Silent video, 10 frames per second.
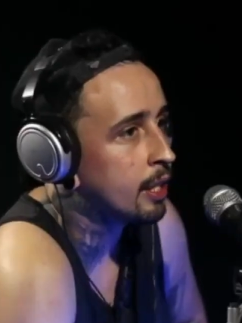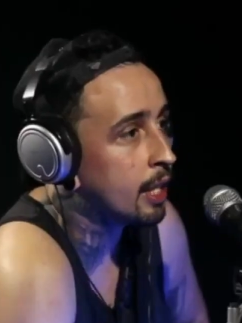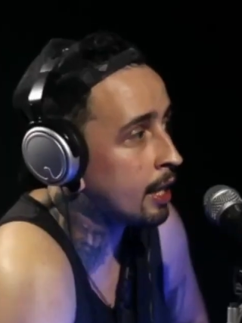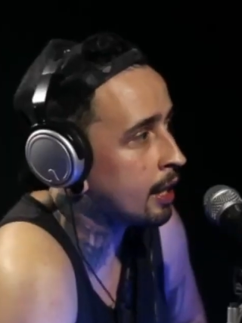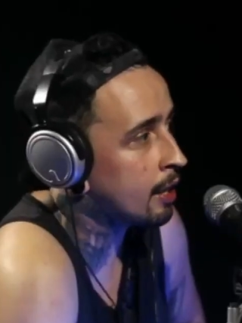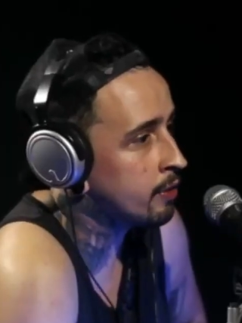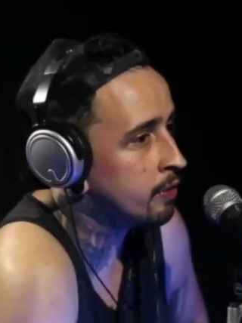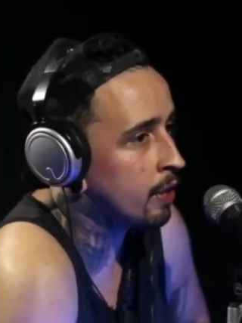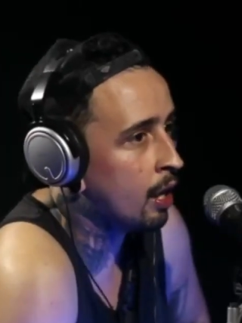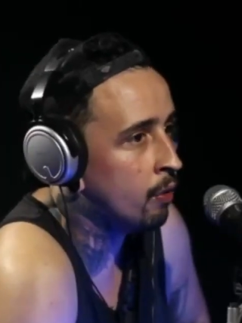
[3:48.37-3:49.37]
e é
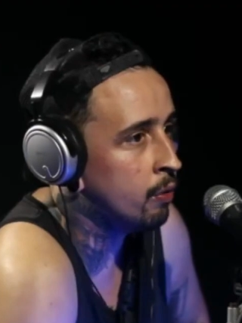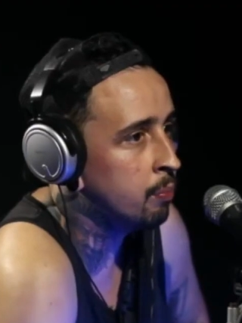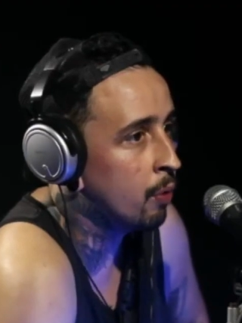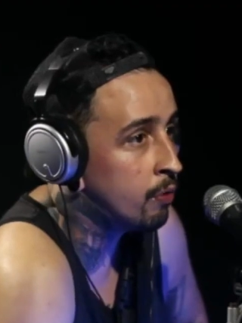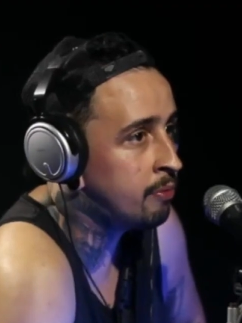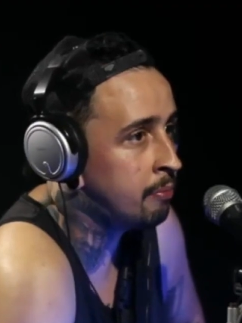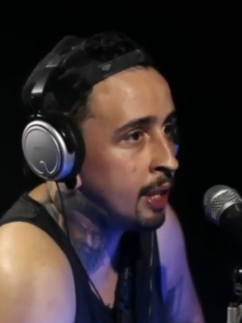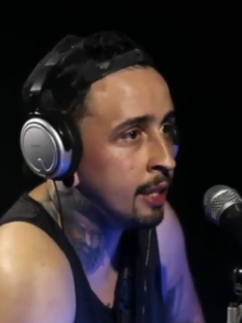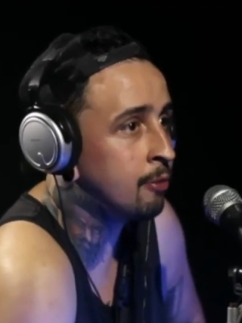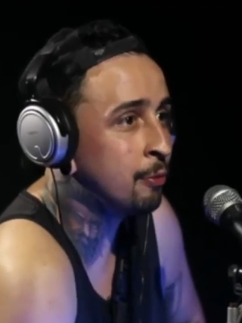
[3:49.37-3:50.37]
graças ao
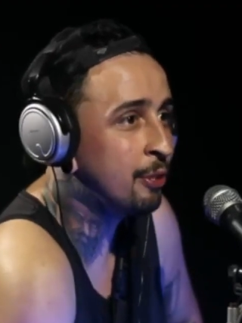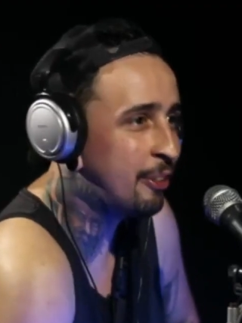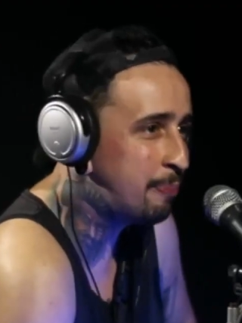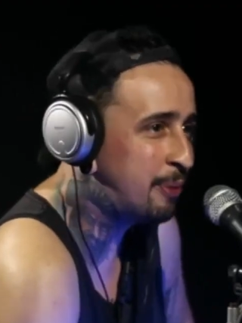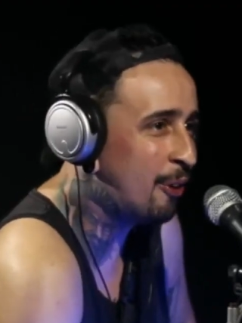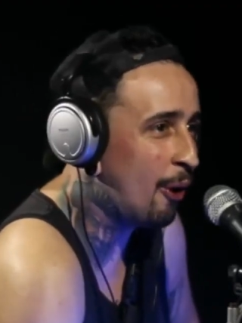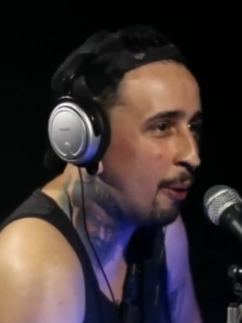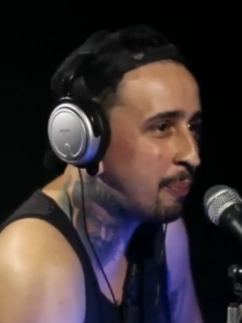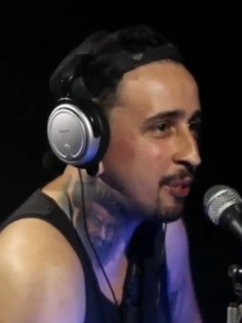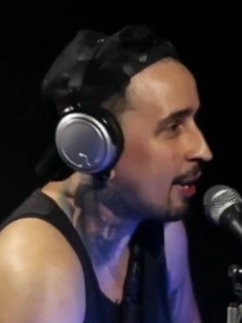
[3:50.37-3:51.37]
movimento hip
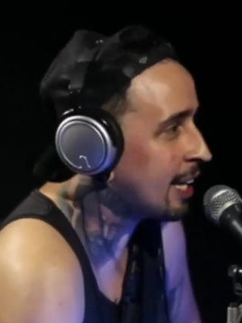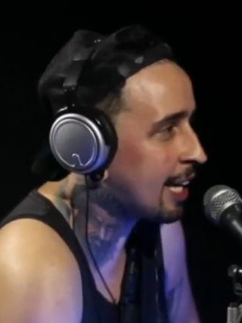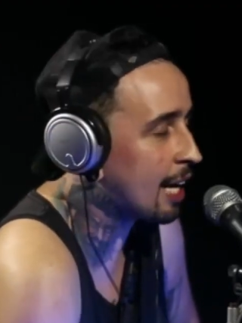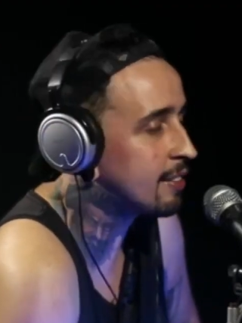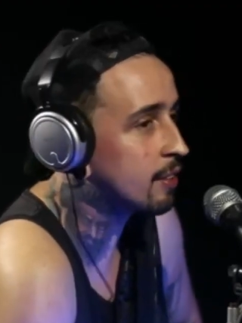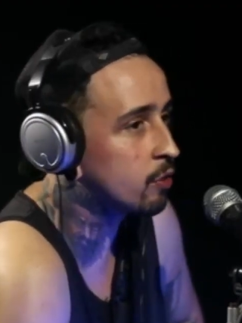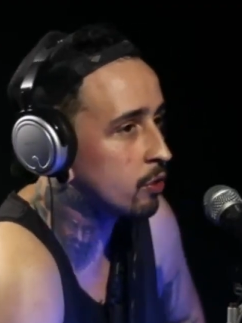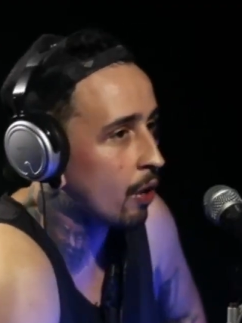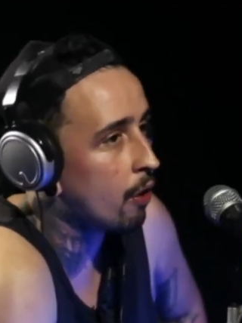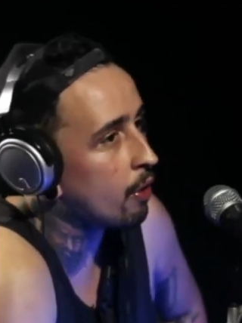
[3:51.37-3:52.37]
hop, sim, não é graças
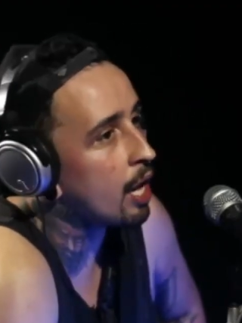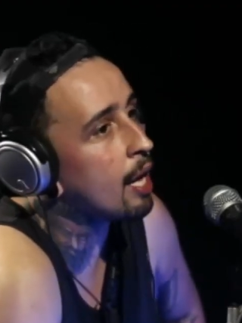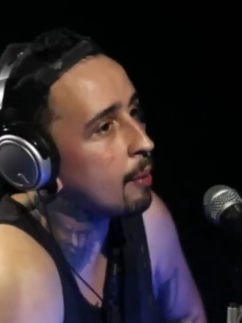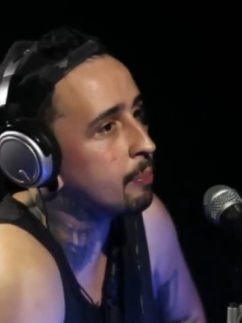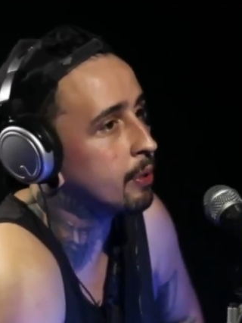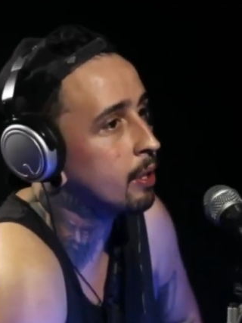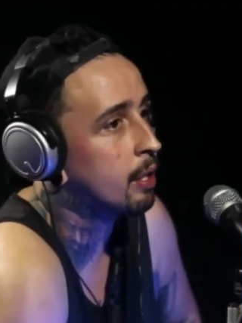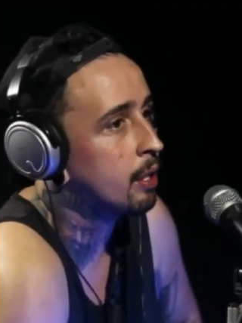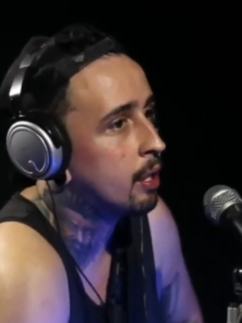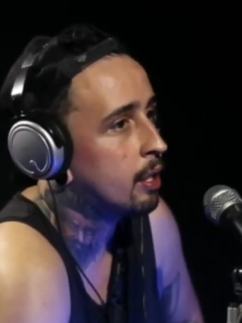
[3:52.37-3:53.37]
só ao rap.
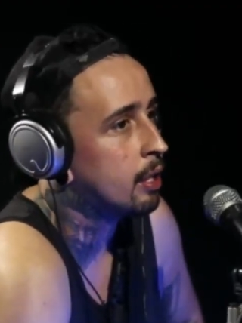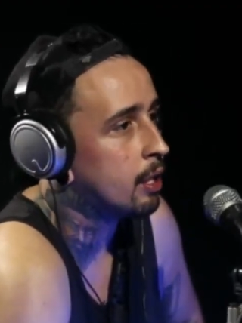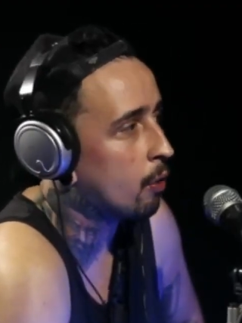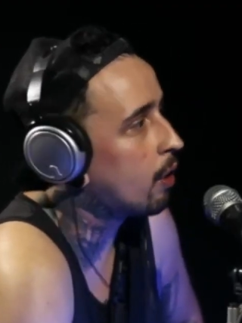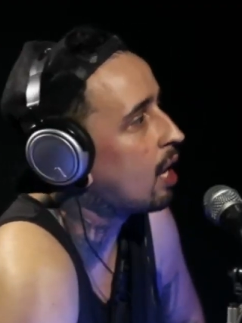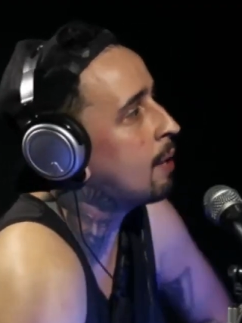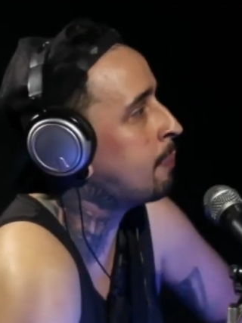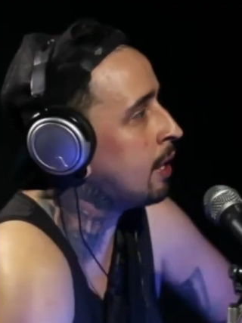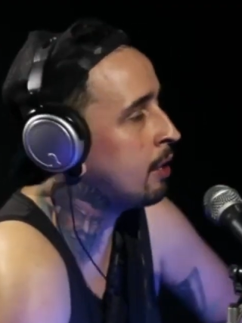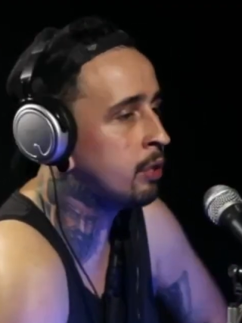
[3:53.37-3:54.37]
Bota fé demais. O rap
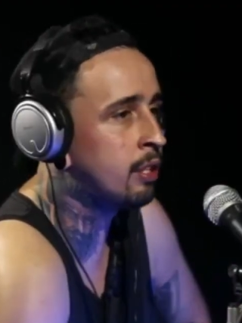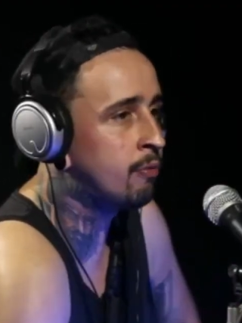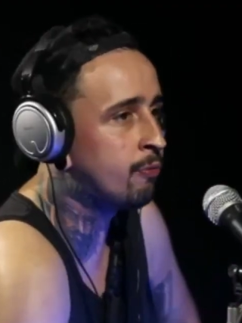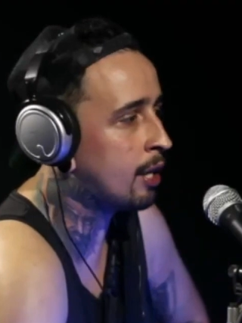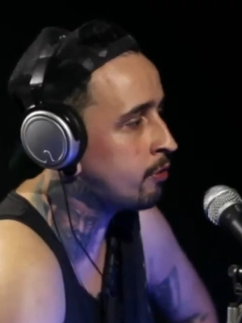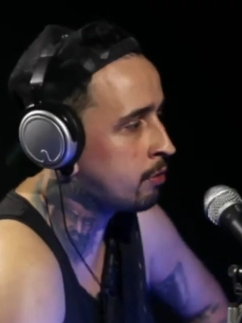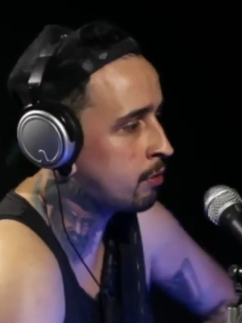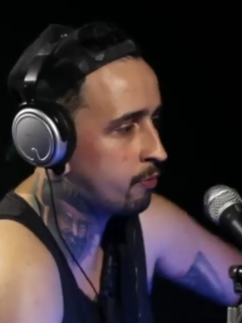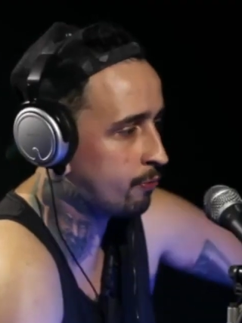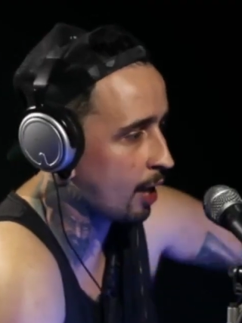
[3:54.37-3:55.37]
é o que faz,
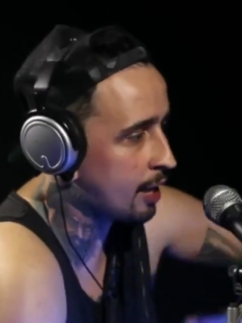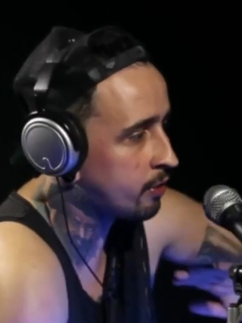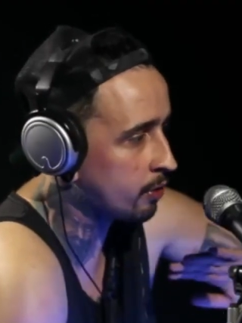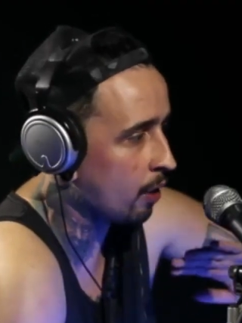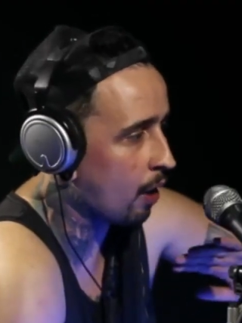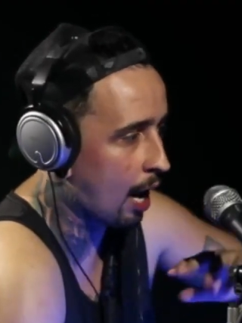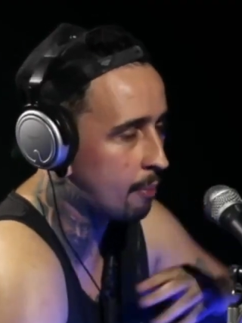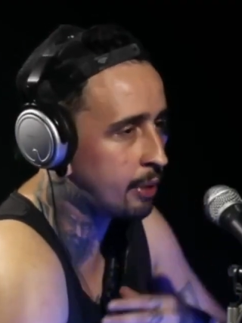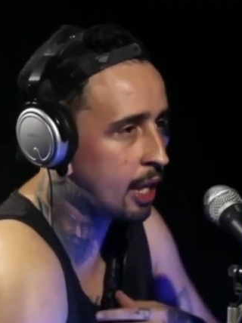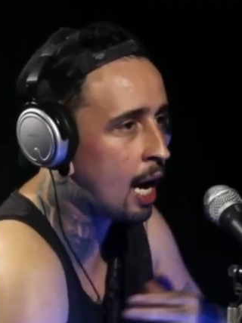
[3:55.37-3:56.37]
faz a
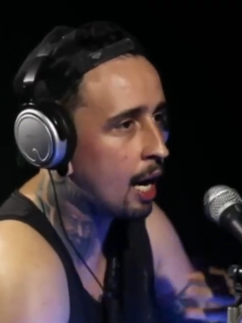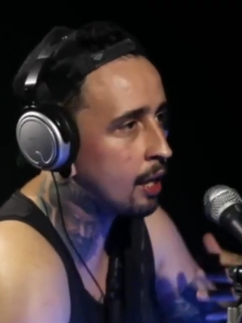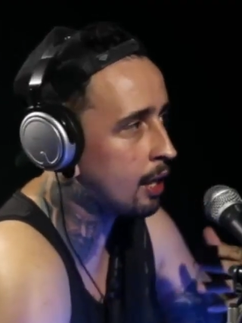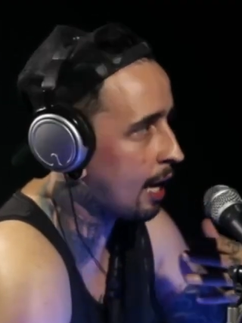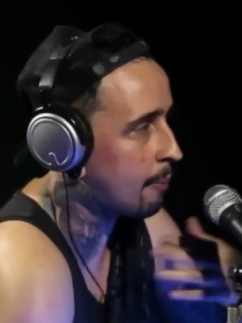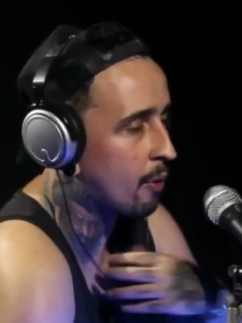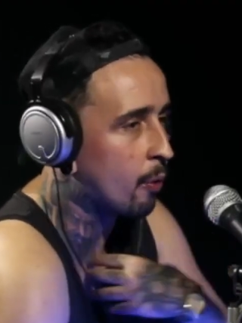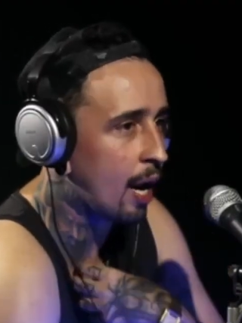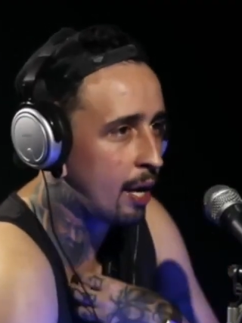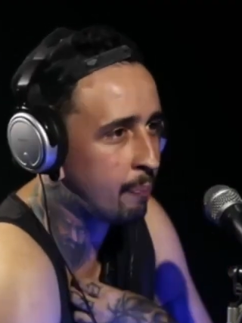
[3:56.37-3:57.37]
minha arte, é,
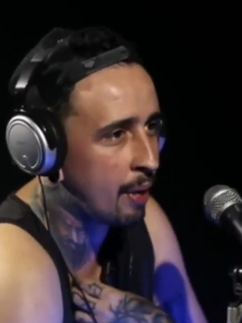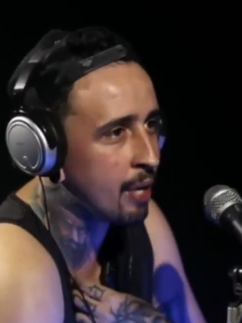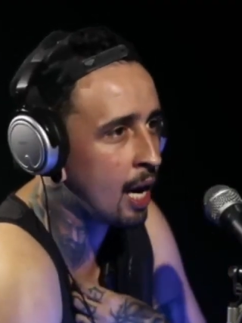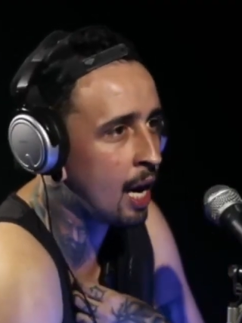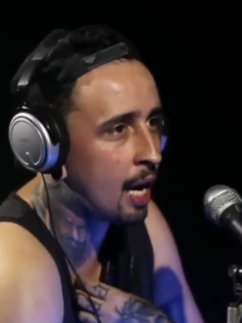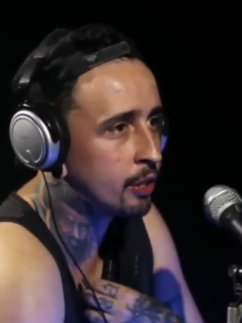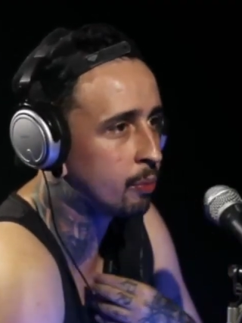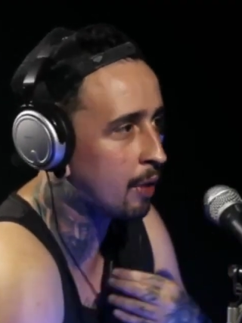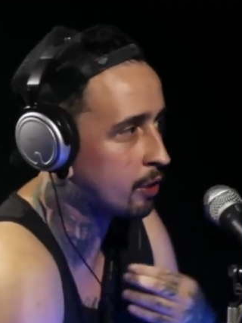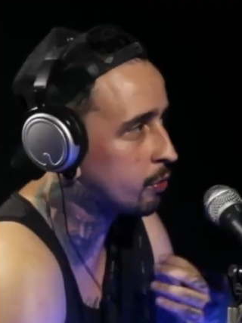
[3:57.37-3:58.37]
o rap é minha
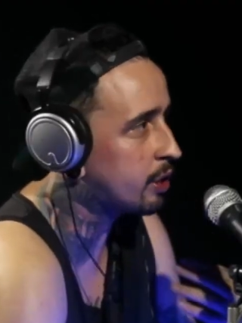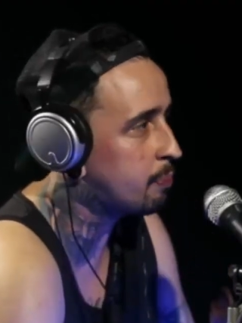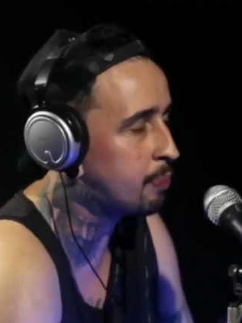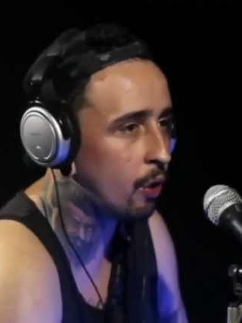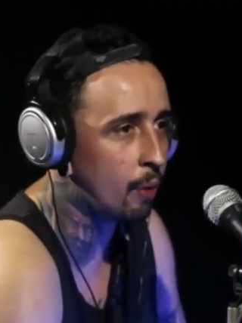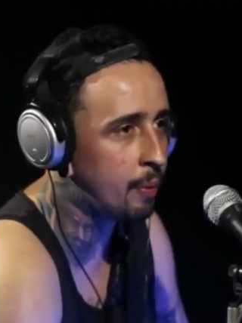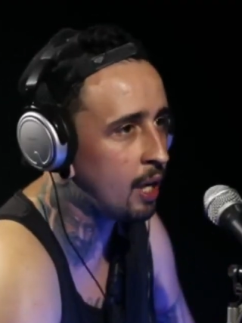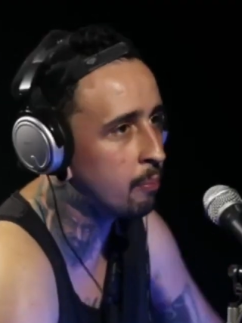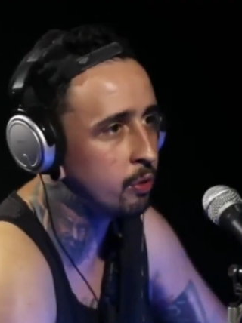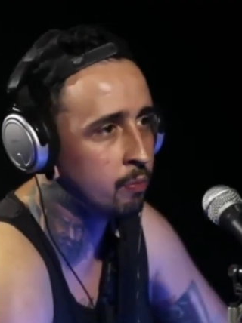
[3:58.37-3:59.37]
arte, mas Sim. o hip hop
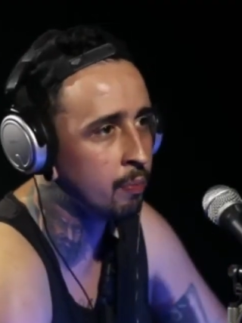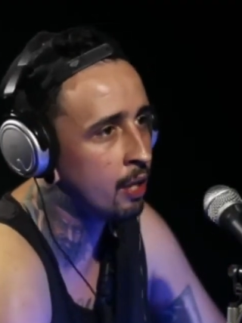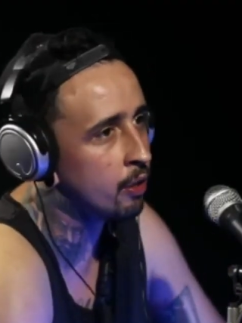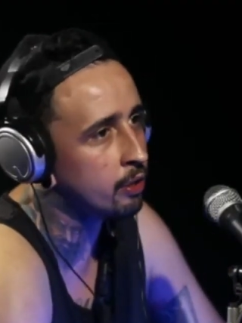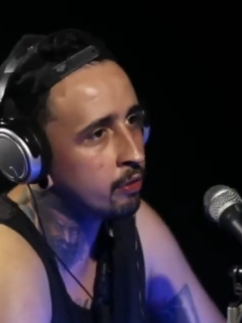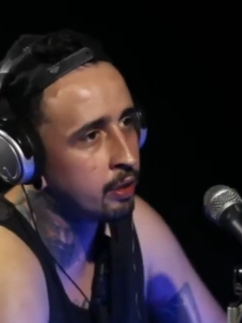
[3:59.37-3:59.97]
ele é muito maior do